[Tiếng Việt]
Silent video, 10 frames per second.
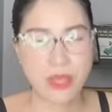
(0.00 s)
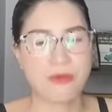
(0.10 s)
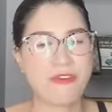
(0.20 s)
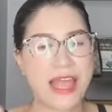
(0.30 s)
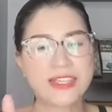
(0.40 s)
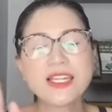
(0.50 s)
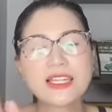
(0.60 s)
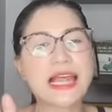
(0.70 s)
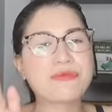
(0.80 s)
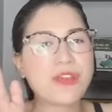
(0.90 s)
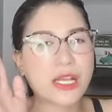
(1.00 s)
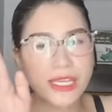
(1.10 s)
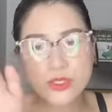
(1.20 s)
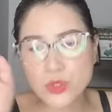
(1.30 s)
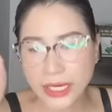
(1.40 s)
và nhất là việc
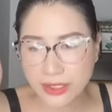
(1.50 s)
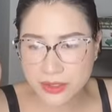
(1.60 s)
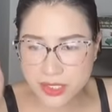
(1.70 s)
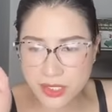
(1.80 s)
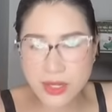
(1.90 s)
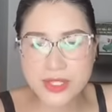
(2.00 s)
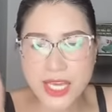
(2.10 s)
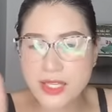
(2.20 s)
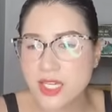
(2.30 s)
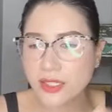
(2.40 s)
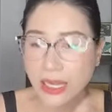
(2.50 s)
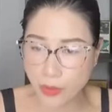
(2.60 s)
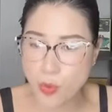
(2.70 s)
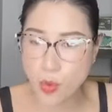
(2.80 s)
kinh doanh dựa trên sức lao động